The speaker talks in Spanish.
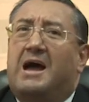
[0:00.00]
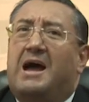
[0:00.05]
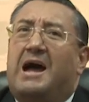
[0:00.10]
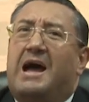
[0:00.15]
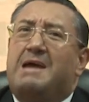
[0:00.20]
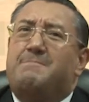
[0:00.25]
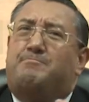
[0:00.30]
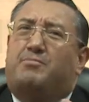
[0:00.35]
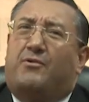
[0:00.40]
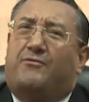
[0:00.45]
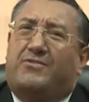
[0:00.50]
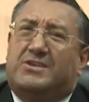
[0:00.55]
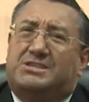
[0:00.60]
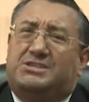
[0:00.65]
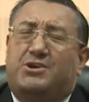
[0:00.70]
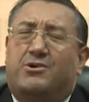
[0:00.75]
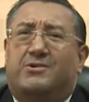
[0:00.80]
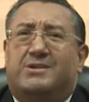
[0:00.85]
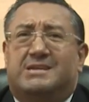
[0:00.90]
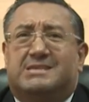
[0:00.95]
Hay
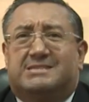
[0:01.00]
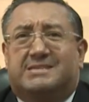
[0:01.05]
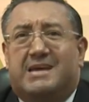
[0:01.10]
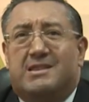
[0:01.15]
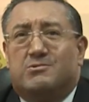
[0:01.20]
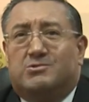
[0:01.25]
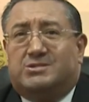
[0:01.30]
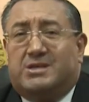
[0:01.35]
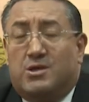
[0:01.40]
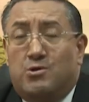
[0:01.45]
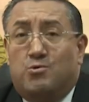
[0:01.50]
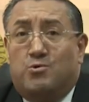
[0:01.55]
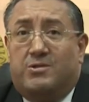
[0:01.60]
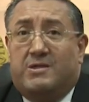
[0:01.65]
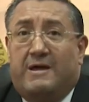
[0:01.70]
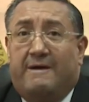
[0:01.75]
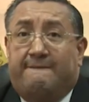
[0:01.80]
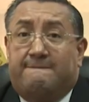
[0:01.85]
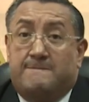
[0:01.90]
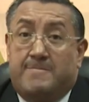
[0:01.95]
profesiones que nos
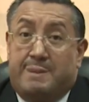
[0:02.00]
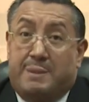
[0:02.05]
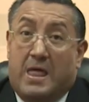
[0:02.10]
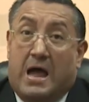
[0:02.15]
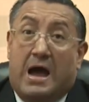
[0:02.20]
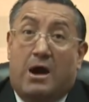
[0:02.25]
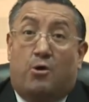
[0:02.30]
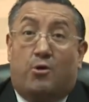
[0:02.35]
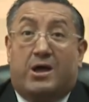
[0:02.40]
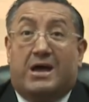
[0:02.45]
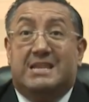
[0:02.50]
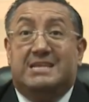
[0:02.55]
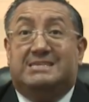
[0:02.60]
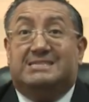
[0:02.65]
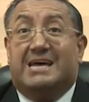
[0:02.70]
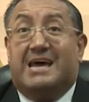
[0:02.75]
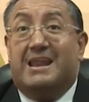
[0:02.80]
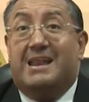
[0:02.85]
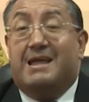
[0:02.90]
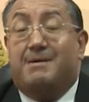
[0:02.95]
ayudan a
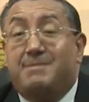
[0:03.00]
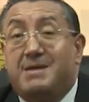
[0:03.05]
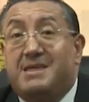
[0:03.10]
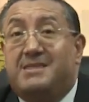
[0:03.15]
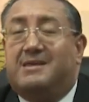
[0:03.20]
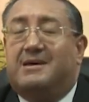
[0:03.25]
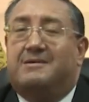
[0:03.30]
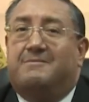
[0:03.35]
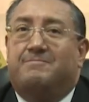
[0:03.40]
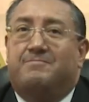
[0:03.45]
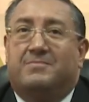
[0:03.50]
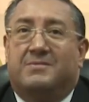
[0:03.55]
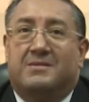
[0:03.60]
organizar la vida,